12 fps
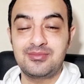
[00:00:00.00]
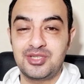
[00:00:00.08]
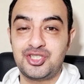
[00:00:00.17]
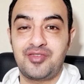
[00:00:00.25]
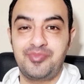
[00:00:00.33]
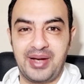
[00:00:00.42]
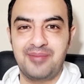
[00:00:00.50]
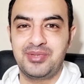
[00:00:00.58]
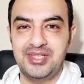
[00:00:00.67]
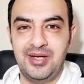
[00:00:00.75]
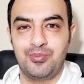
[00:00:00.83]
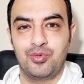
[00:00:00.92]
تمشى في مكان
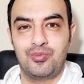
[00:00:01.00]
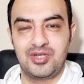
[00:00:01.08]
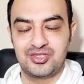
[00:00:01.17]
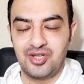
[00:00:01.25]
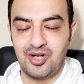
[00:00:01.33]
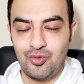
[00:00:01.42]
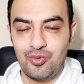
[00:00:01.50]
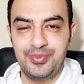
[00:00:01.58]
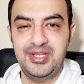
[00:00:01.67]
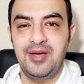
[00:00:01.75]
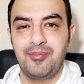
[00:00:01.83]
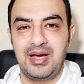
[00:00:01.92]
بتحبه منطقه تكون
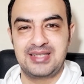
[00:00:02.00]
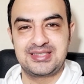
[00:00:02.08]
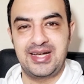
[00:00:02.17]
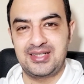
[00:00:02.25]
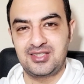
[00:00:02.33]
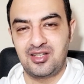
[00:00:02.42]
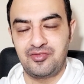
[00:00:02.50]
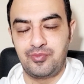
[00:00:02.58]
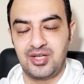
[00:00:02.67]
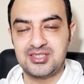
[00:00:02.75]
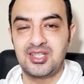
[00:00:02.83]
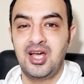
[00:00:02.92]
بتحبها زي عندنا في
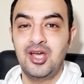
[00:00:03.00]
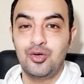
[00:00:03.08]
مصر